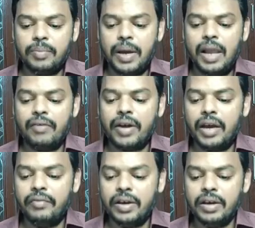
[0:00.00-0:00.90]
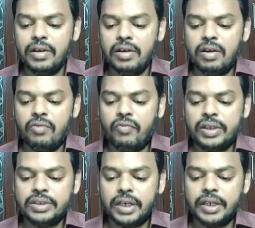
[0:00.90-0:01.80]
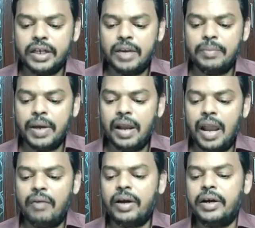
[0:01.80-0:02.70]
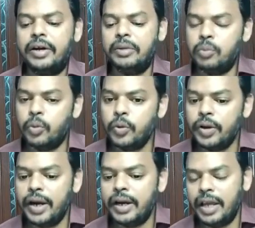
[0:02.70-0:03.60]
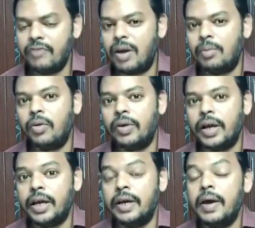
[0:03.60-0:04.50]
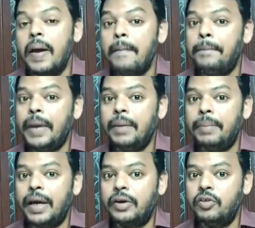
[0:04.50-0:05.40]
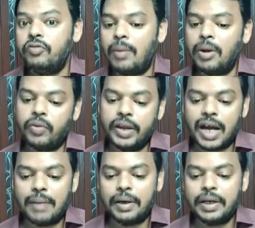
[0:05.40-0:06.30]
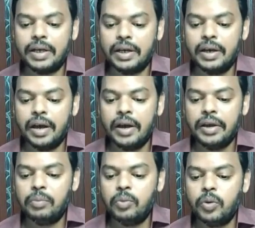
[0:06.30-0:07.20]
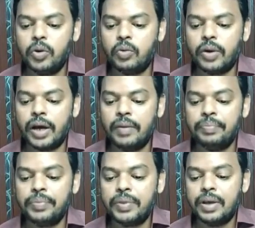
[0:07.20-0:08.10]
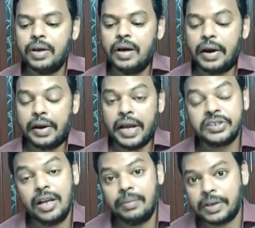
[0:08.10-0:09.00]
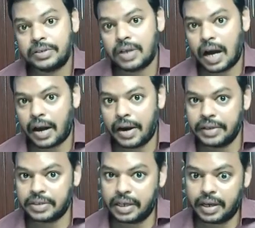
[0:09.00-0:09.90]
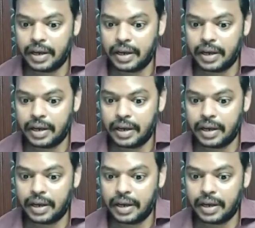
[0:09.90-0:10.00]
లెవెన్ అనేవి వన్ థర్టీ నైన్ బై లెవెన్ హండ్రెడ్ ఈ మూడు ఏ ఫామ్లో ఉన్నాయి పి బై క్యూ ఫామ్లో ఉన్నాయి కాబట్టి ఈ మూడు కూడా రేషనల్ నెంబర్స్ అక్కడనే సంఖ్యలే